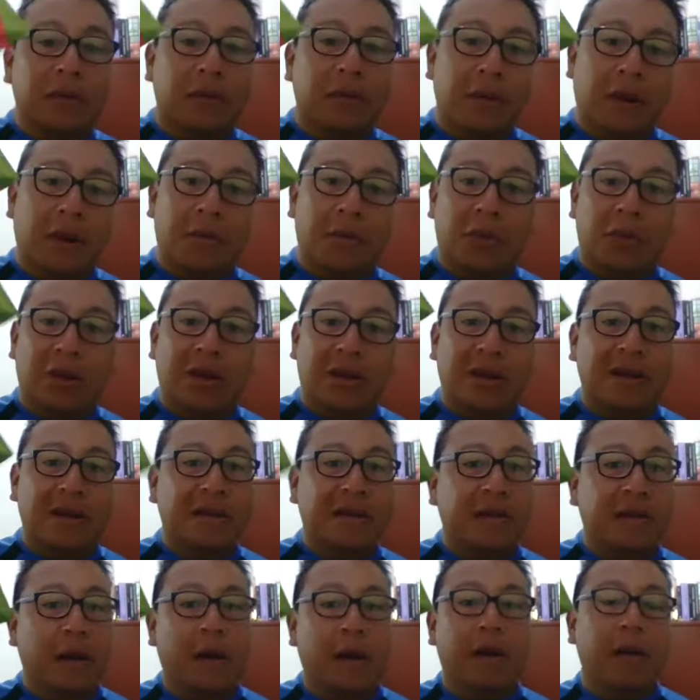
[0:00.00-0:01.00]
de
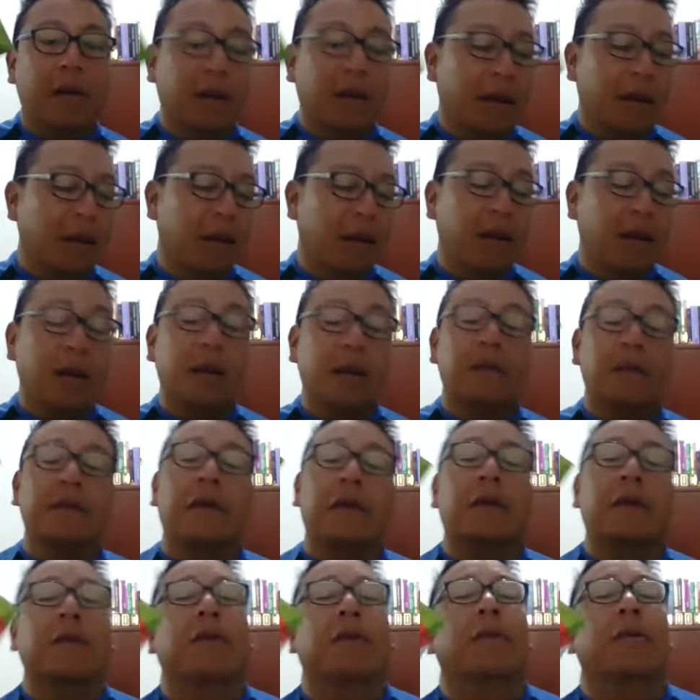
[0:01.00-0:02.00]
emergencia. Eh,
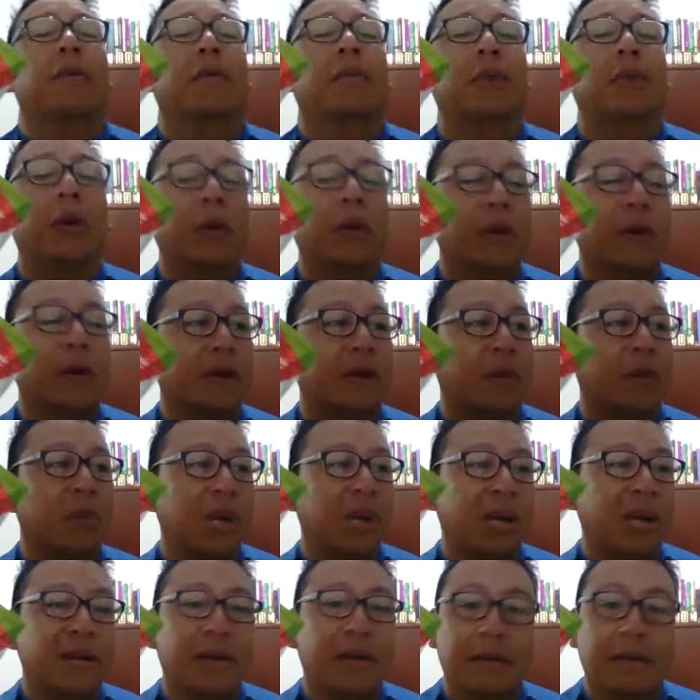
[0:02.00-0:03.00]
estando en unas
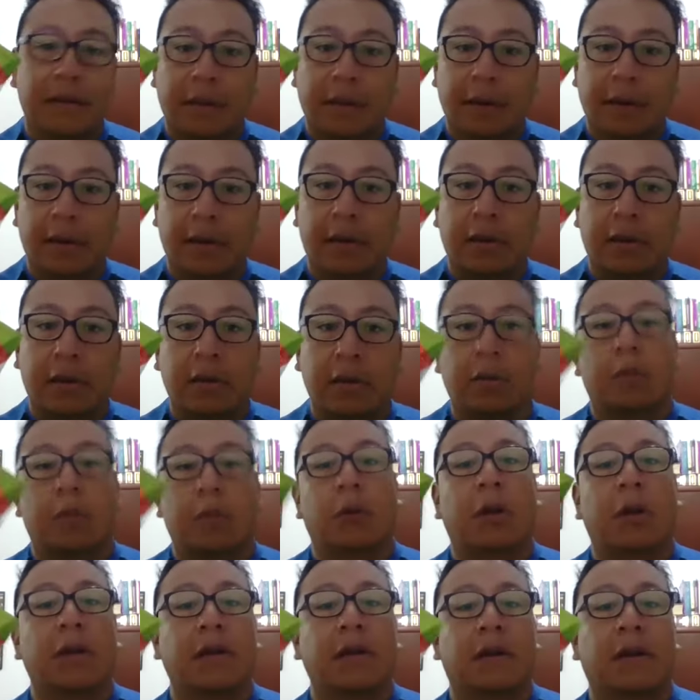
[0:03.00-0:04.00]
caminatas tan largas como
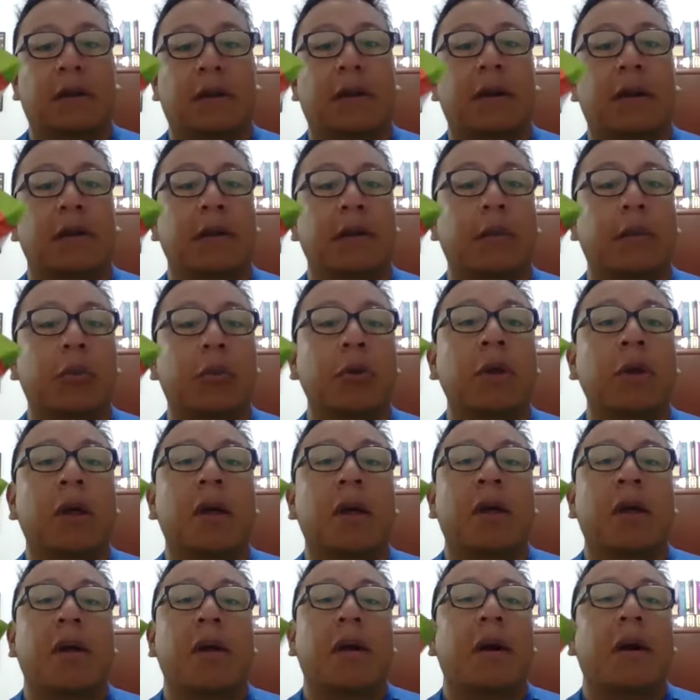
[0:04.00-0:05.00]
las que realizamos,
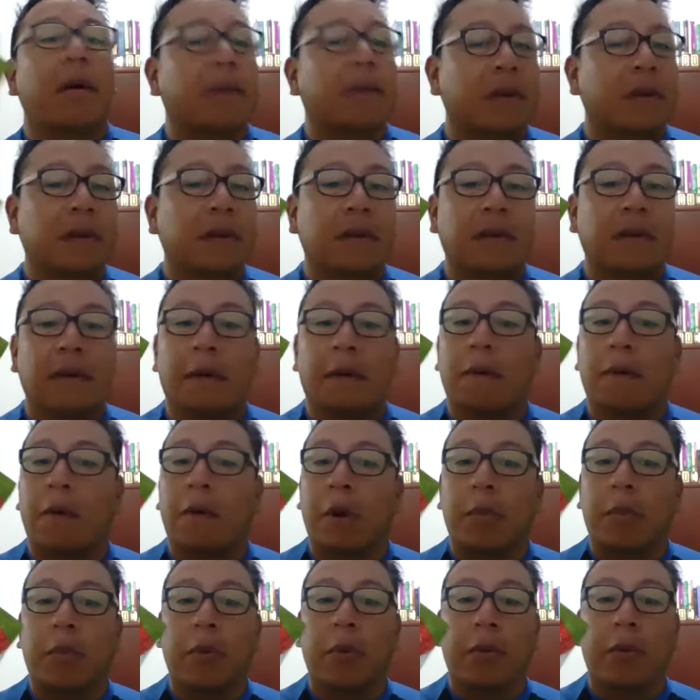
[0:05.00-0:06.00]
a veces el
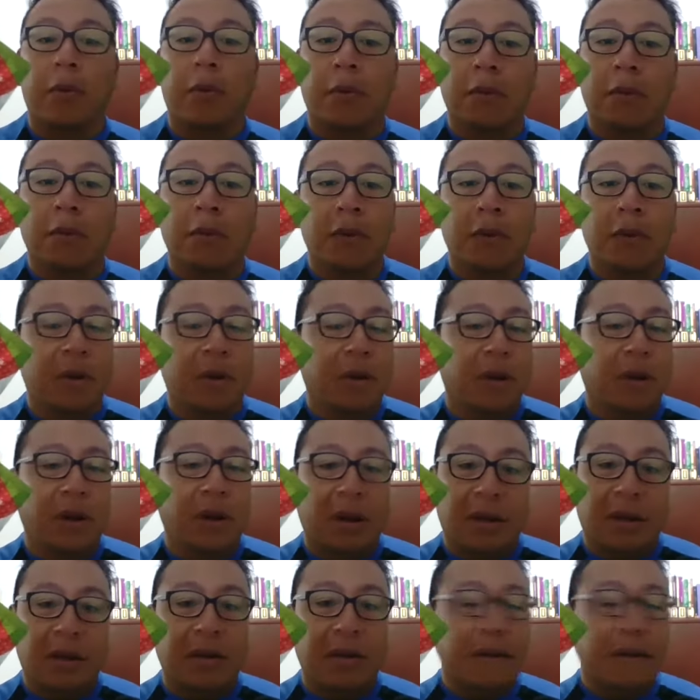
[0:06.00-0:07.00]
cuerpo
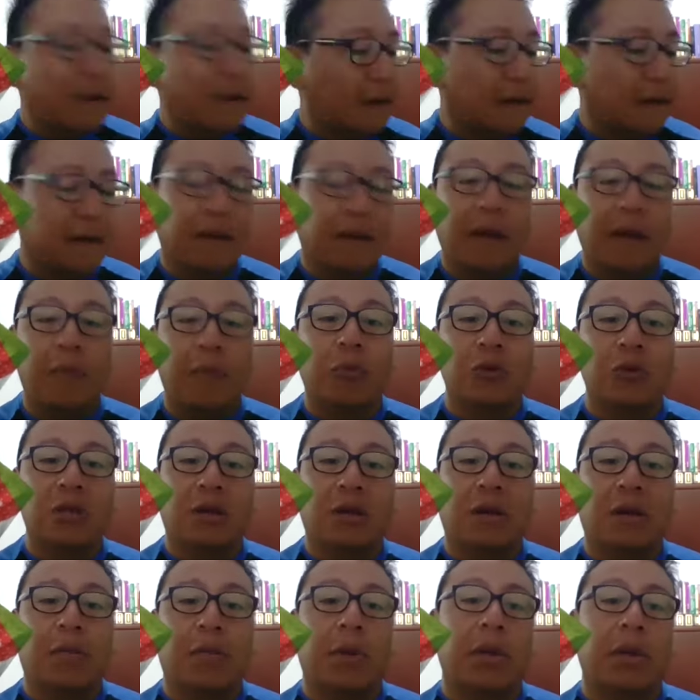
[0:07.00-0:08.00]
eh, necesita mucha
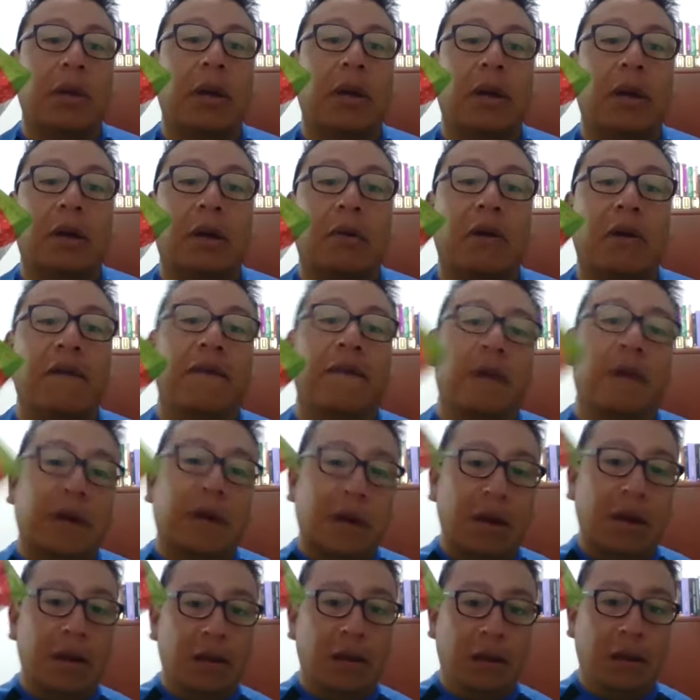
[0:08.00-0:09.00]
demanda
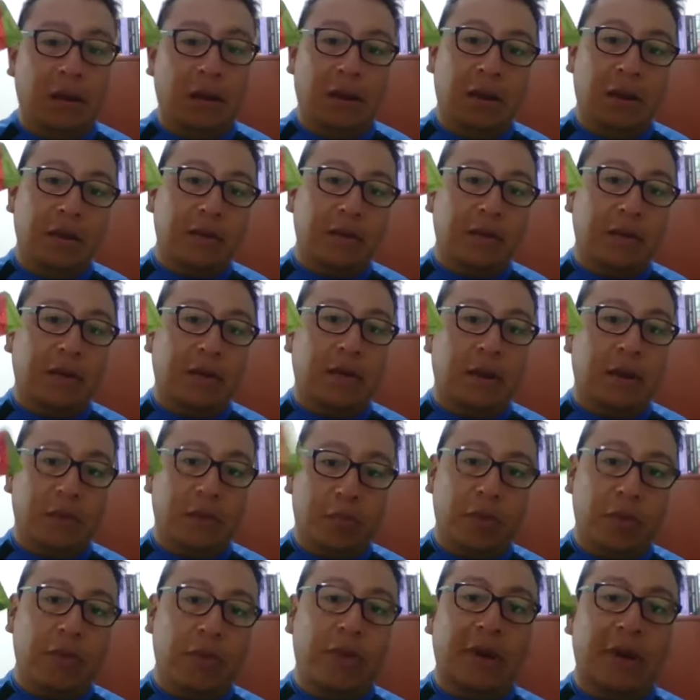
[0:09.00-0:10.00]
calorífica y este
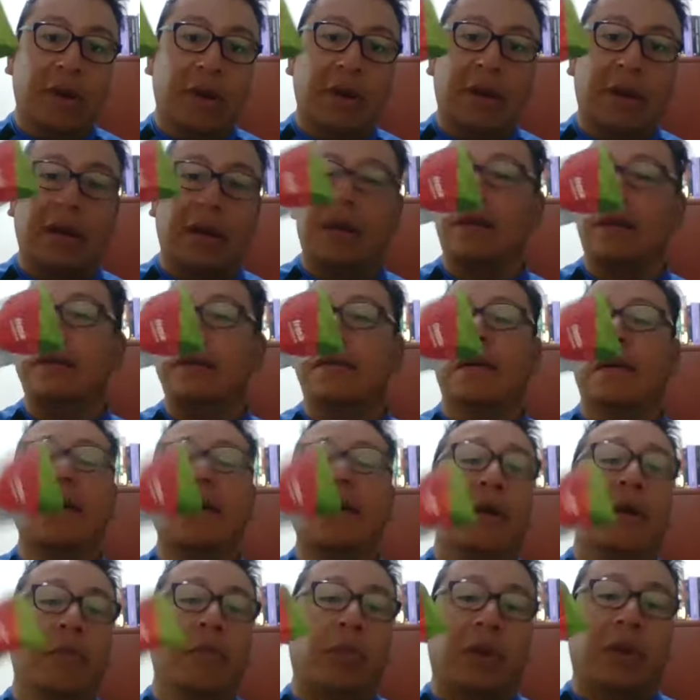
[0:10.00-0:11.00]
tipo de geles,
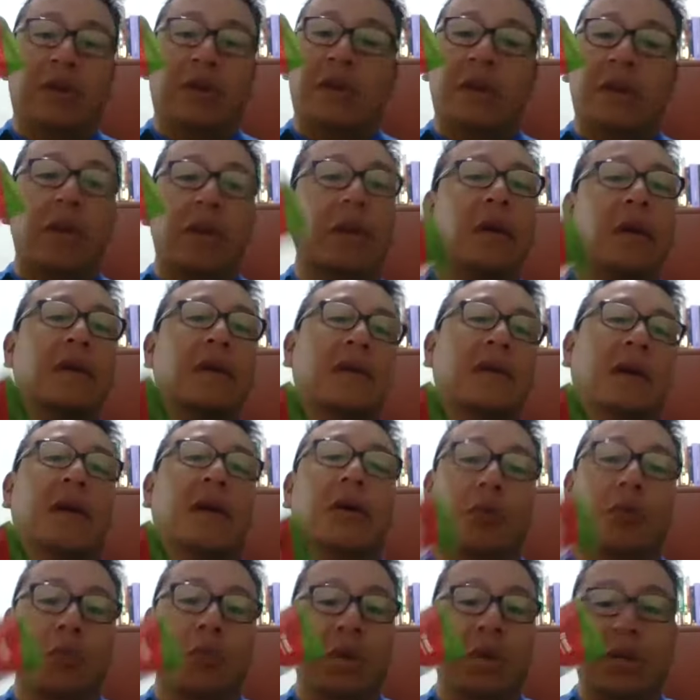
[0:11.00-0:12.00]
pastillas, hay
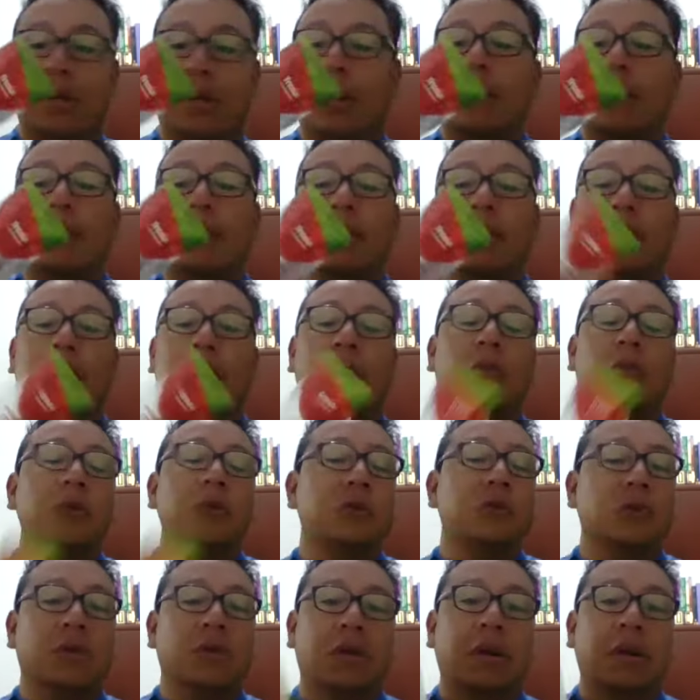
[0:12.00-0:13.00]
gomitas, hay de
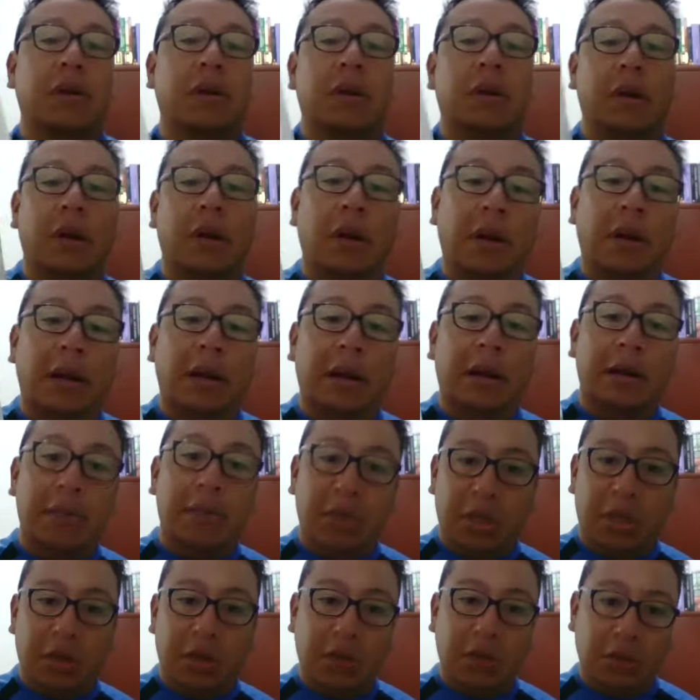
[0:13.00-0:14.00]
muchos
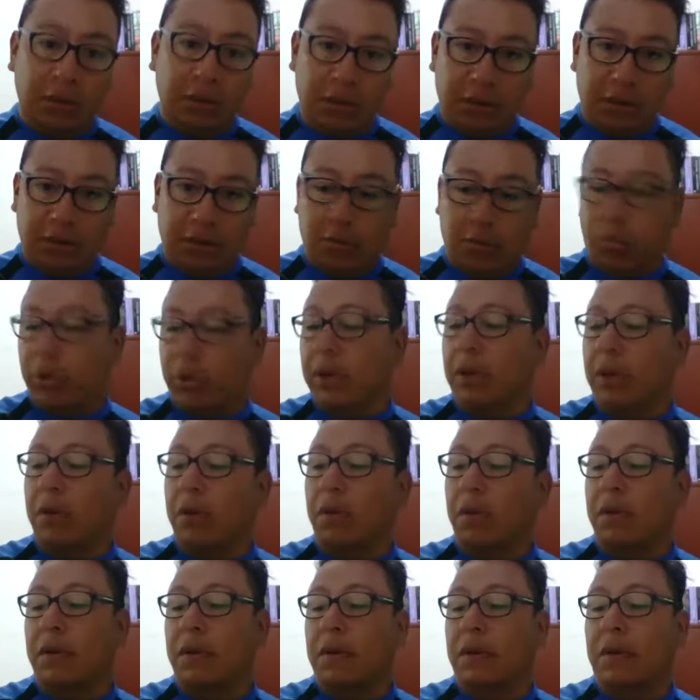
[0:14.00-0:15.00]
alimentos que se pueden
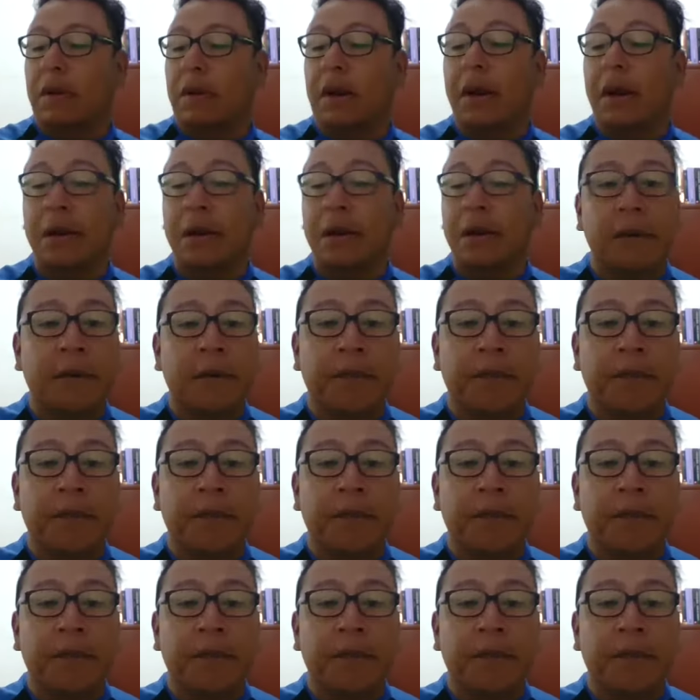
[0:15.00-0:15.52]
considerar.